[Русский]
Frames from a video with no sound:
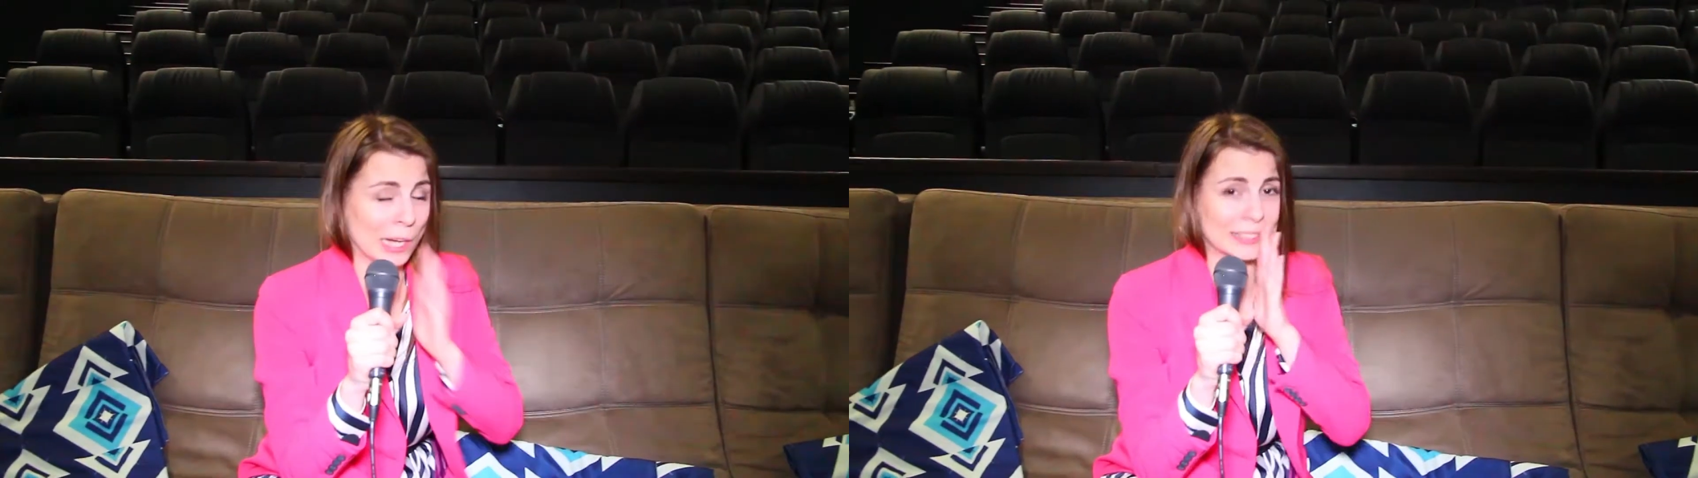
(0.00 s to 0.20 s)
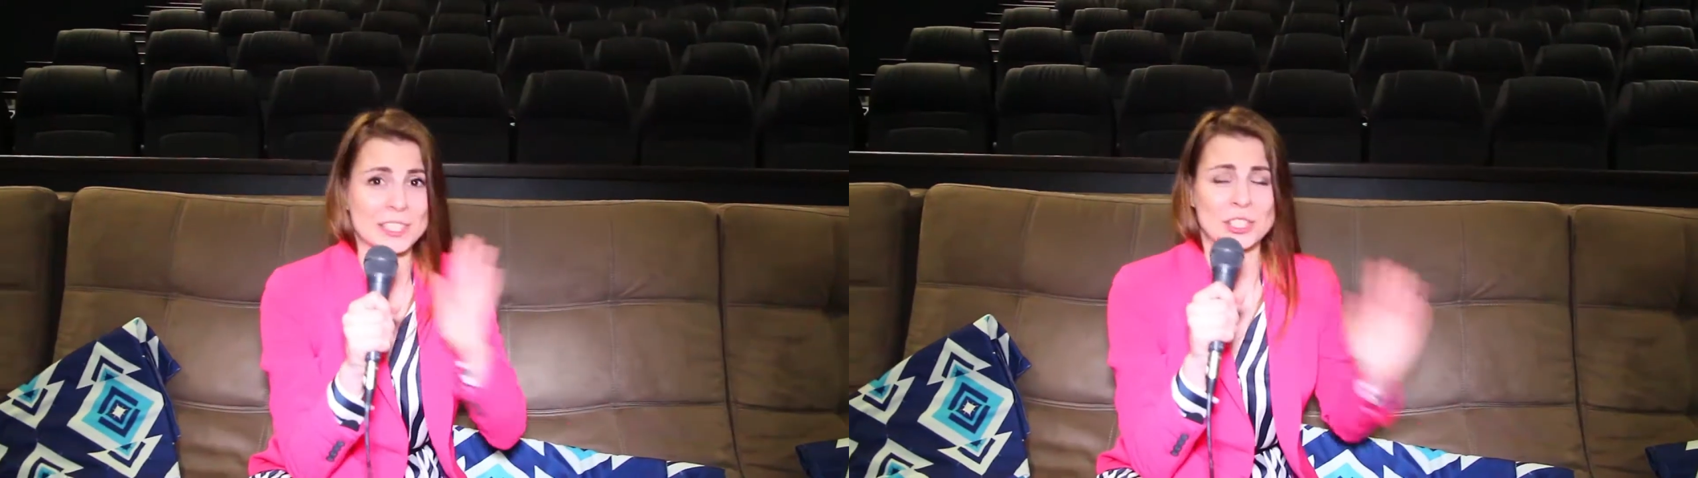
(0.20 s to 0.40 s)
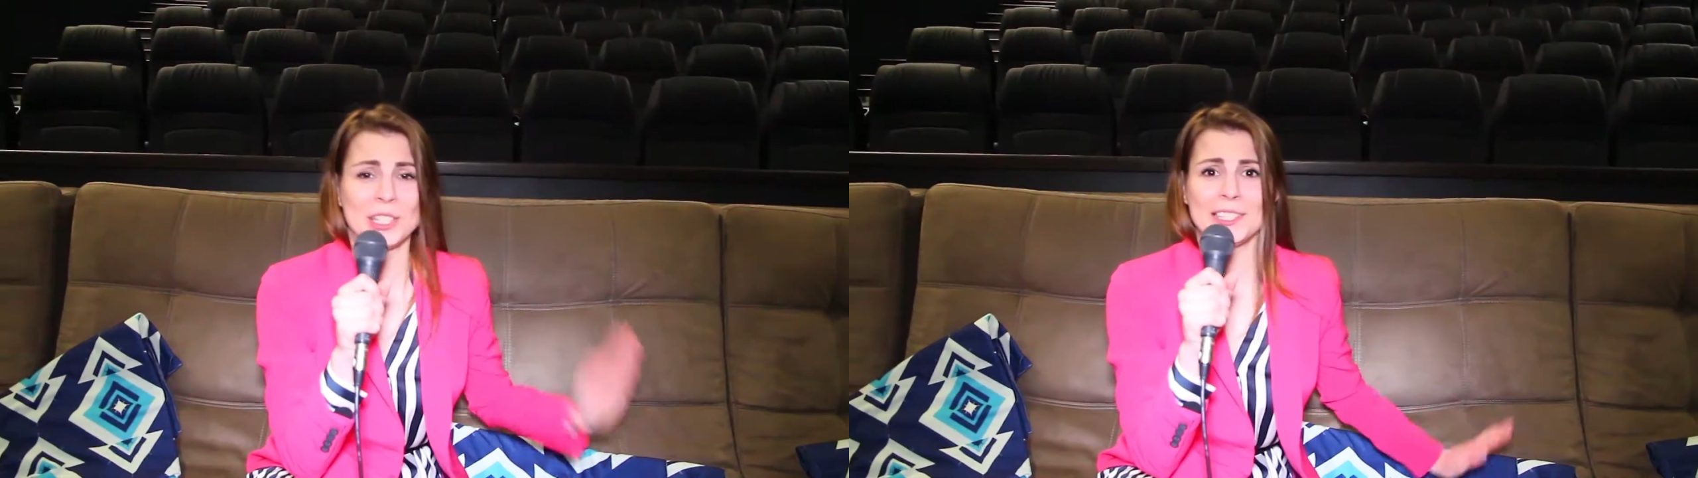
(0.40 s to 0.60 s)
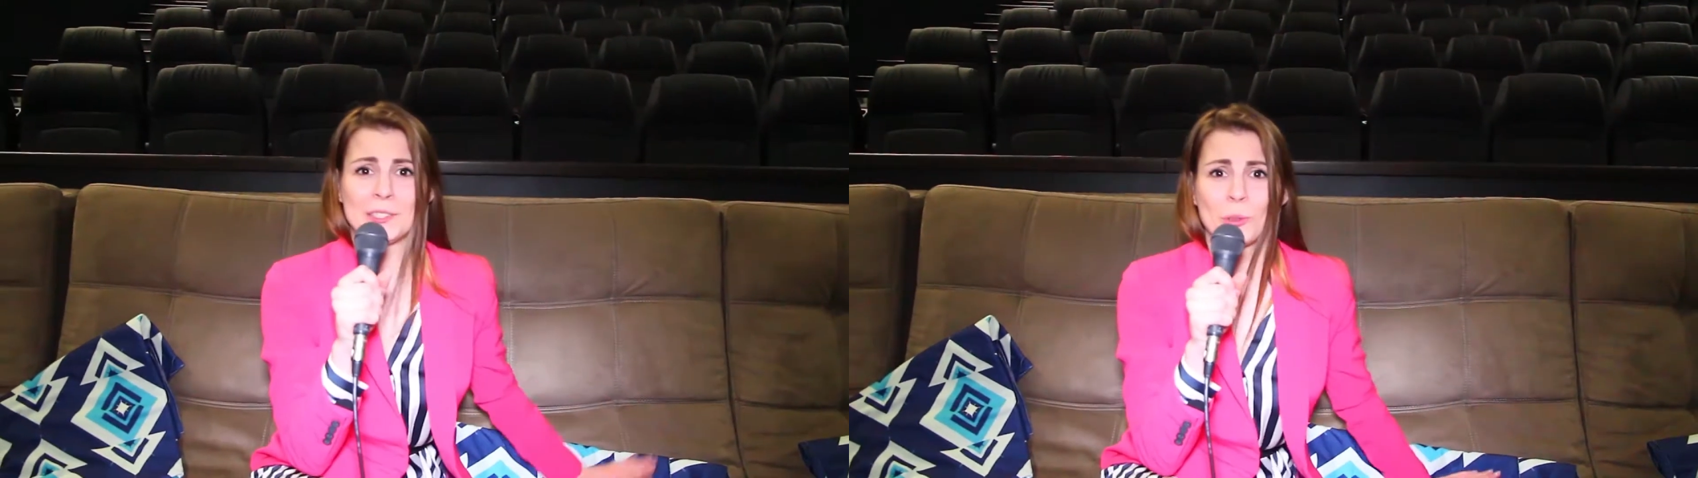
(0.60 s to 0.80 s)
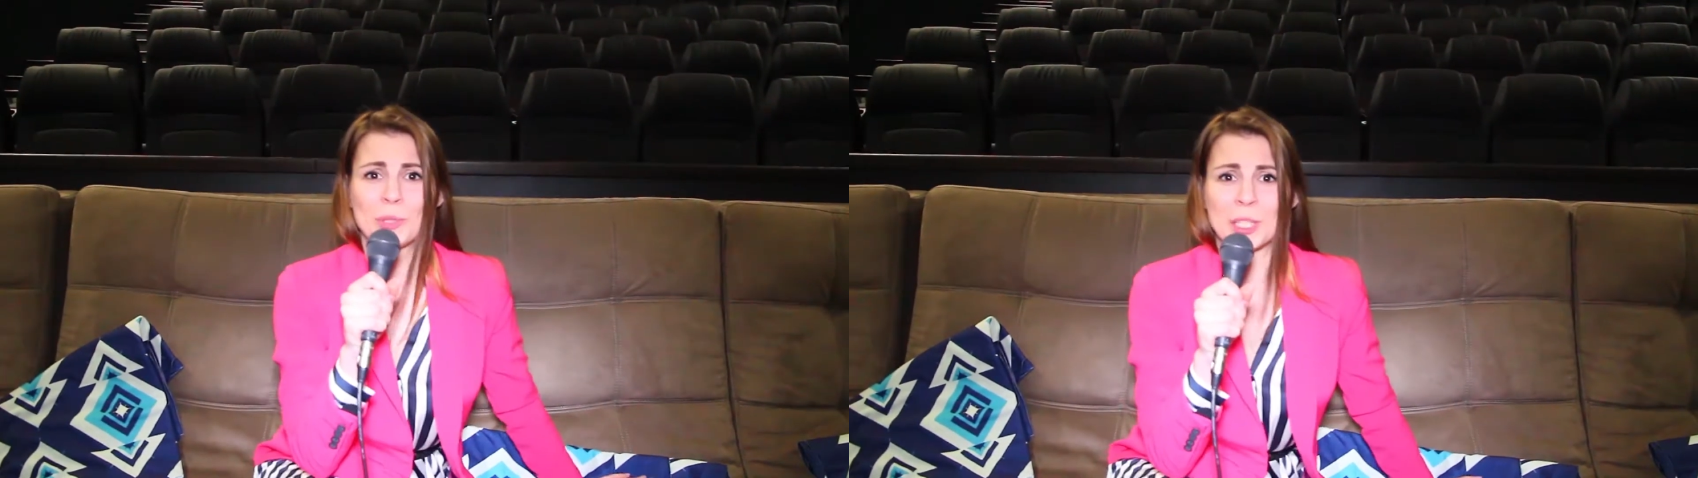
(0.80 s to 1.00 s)
заждалась
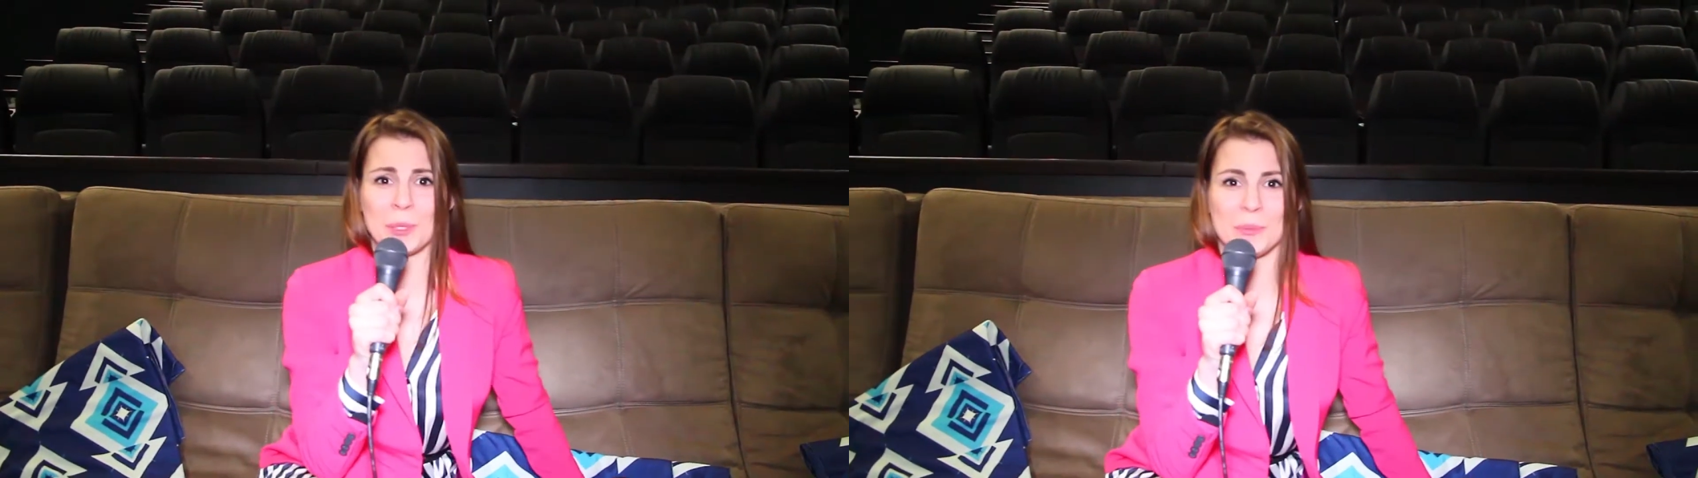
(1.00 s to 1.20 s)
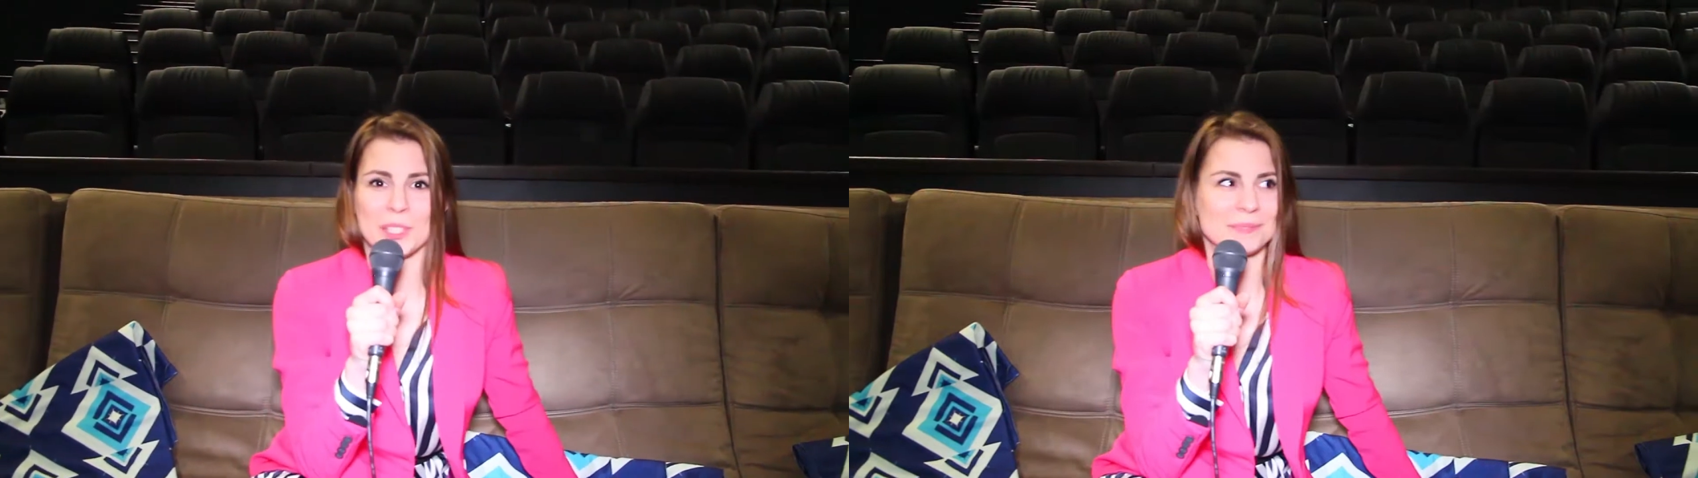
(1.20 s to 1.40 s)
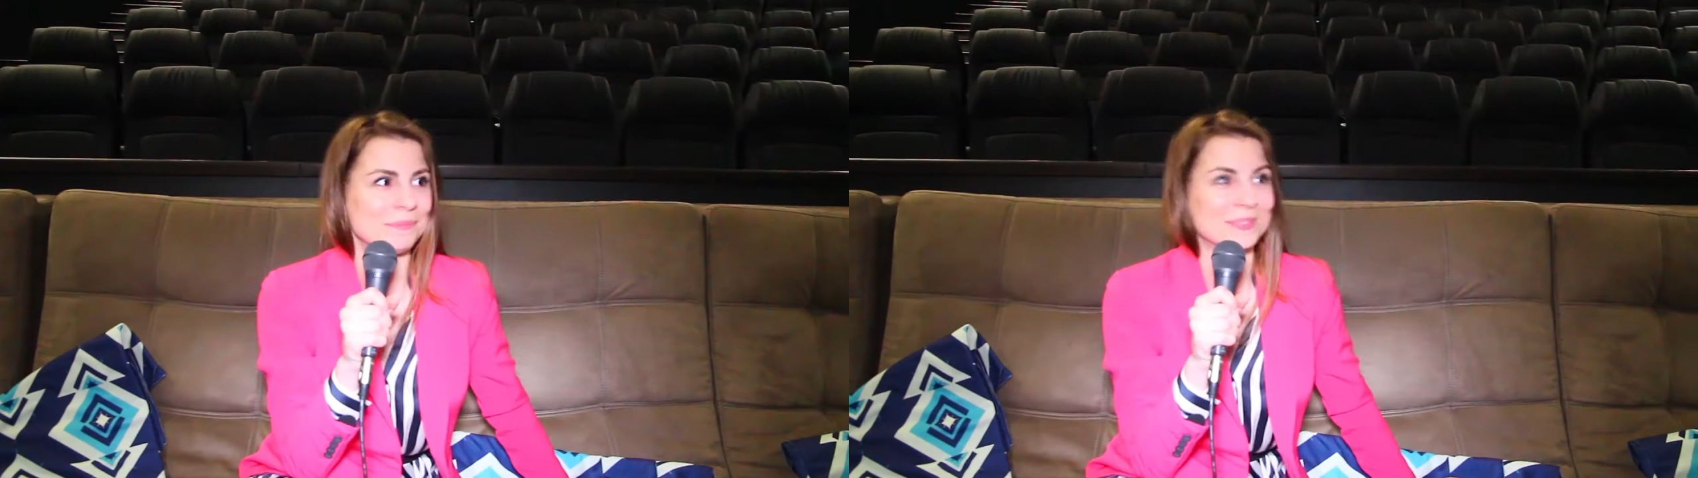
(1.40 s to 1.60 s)
громких премьер.